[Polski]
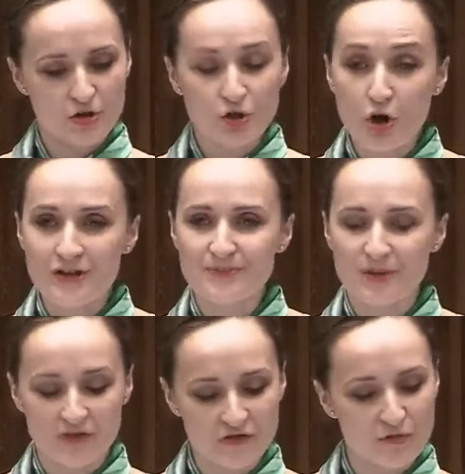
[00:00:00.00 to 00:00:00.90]
To jest
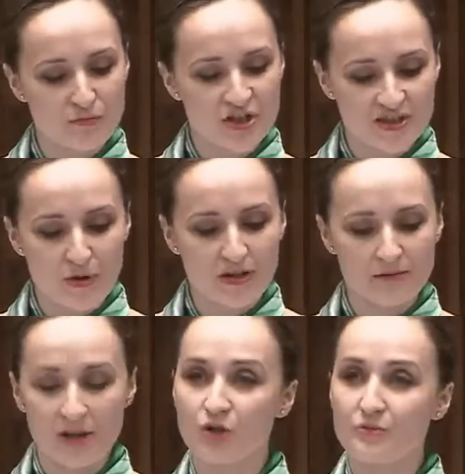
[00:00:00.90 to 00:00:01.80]
prawdziwym przesłaniem
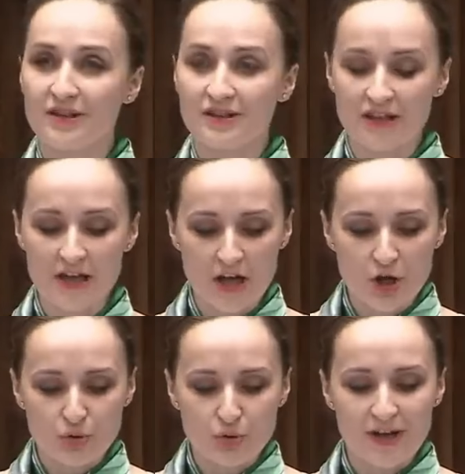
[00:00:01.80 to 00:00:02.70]
dla kobiety,
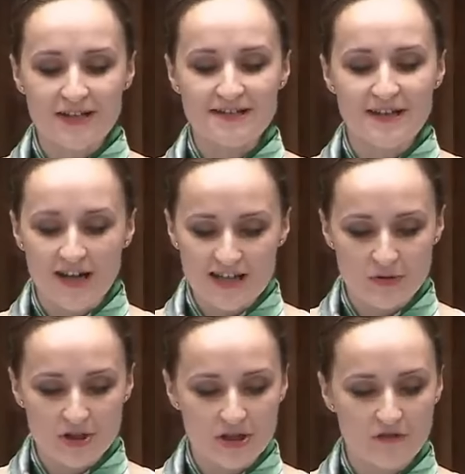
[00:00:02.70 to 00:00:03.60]
która znalazła
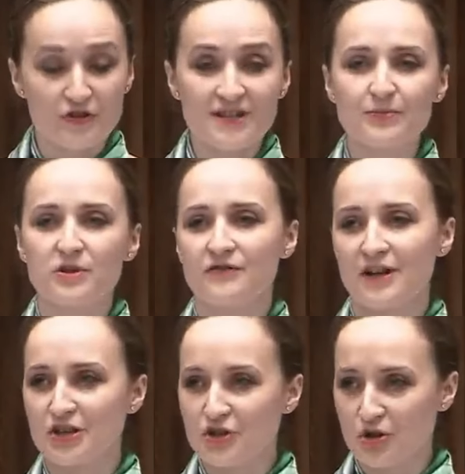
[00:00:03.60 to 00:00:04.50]
się w
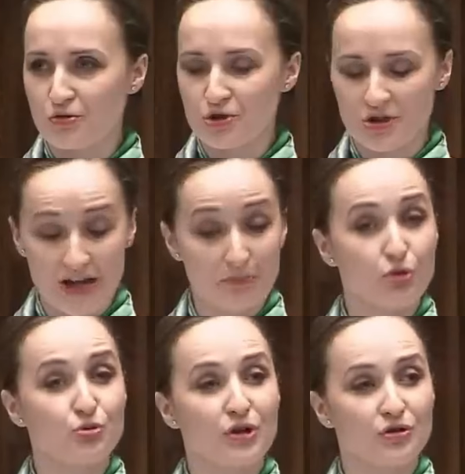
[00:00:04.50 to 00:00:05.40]
niespodziewanej ciąży albo
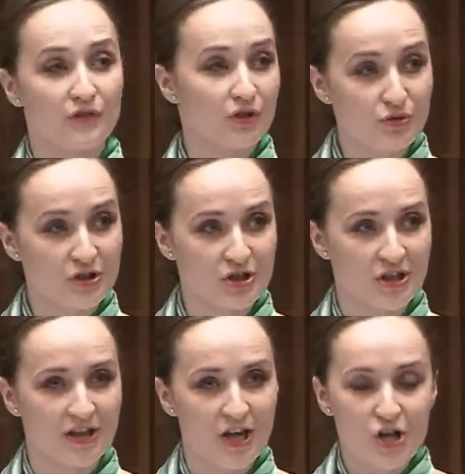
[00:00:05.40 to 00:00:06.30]
która dowiaduje
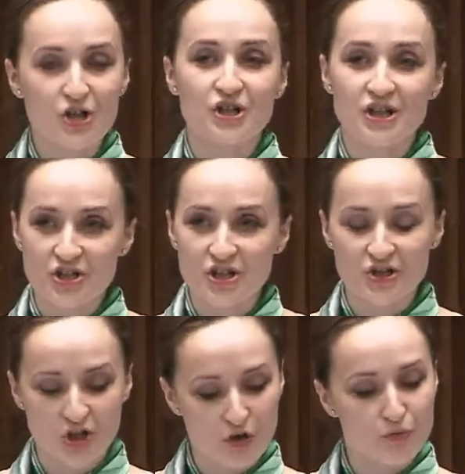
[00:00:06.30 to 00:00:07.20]
się, że jej
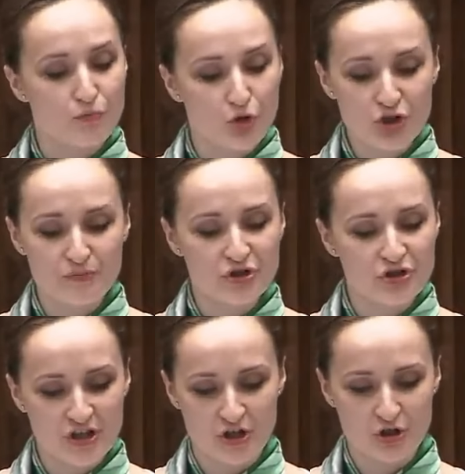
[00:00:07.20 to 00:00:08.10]
dziecko może
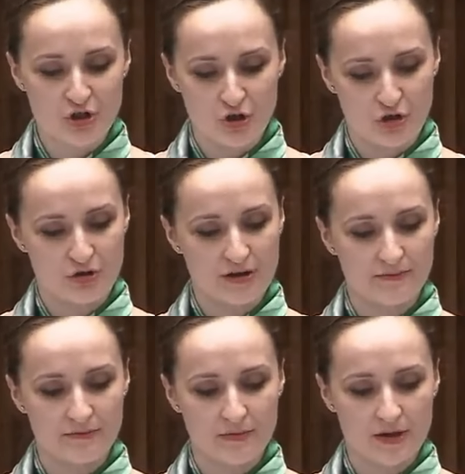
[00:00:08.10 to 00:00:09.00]
być ciężko chore.
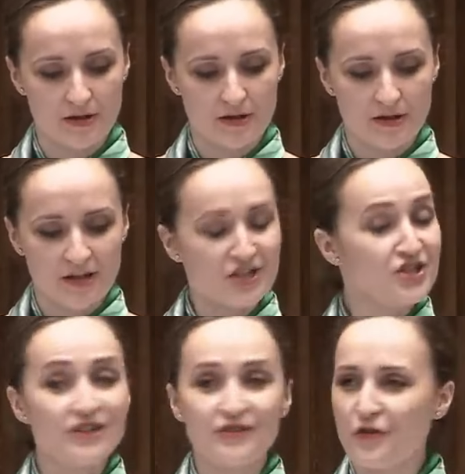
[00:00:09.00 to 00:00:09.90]

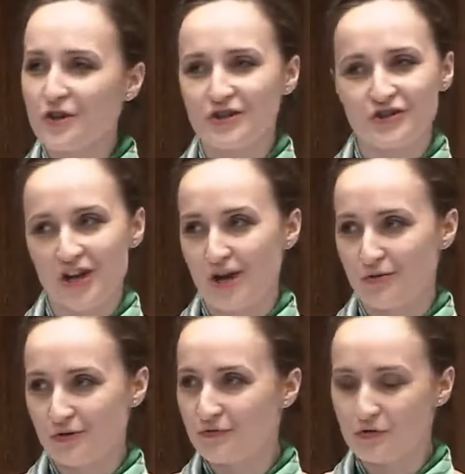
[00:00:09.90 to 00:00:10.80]
Nie twoje
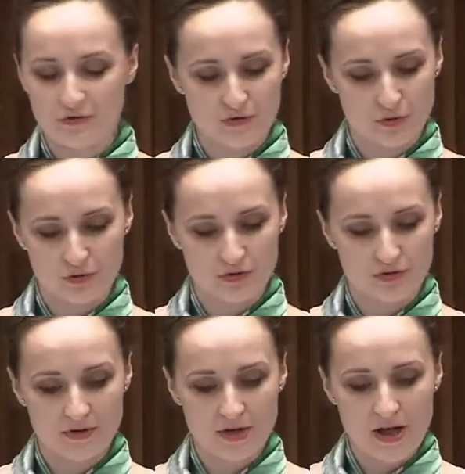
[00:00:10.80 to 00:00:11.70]
ciało, twój wybór,
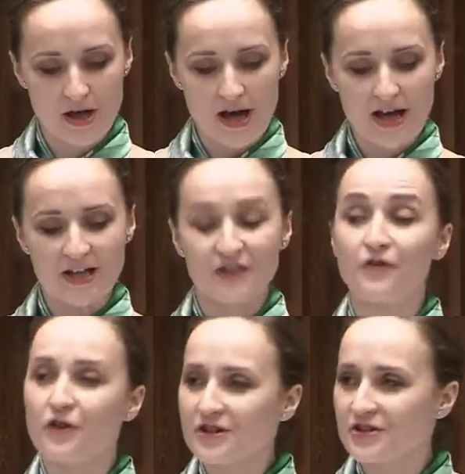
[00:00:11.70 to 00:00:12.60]
ale
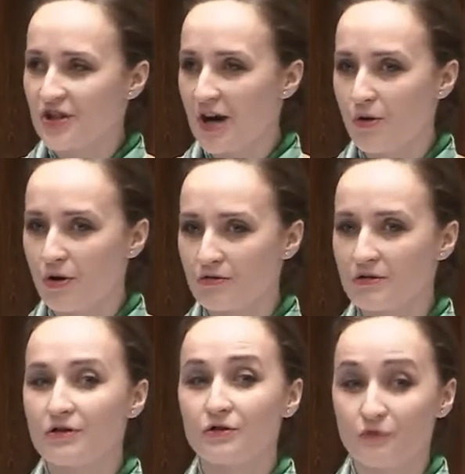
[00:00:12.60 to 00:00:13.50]
twoje ciało,
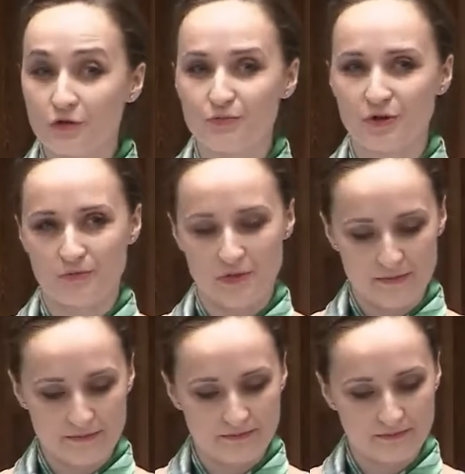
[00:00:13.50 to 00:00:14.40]
twój problem.